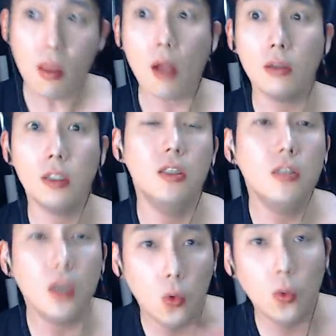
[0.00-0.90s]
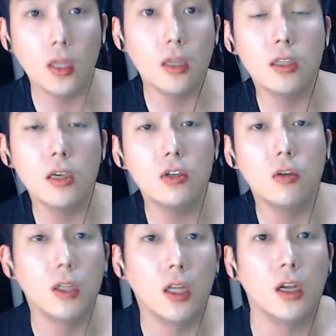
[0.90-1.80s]
아, 진짜로 오래된
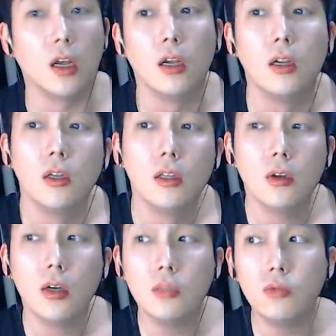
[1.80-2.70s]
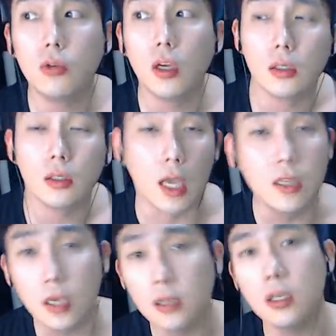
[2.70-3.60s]
체인점이나 처갓집 중에
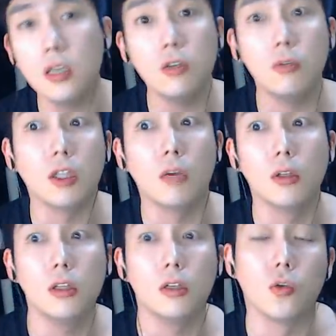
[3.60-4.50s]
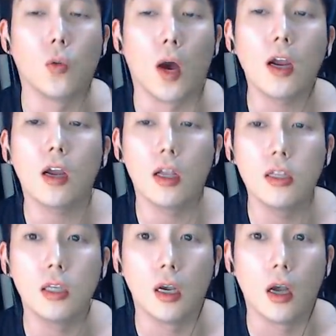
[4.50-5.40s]
괜찮은 체인점이 있다면은 좀 와락
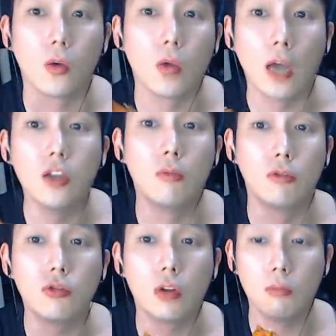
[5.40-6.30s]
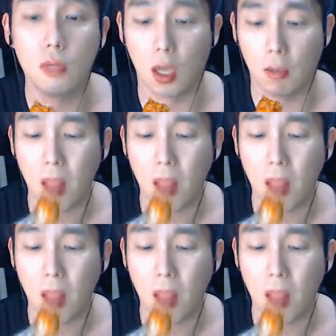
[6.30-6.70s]
간장하고 양념을 추천합니다.